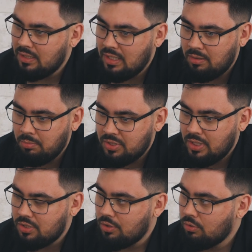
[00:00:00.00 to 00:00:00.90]
на
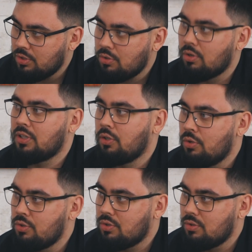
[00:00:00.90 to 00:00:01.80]
ближайший год? Сколько ты
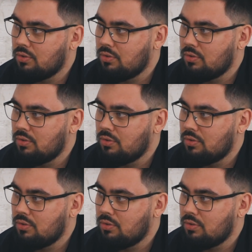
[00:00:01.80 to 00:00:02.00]
хочешь?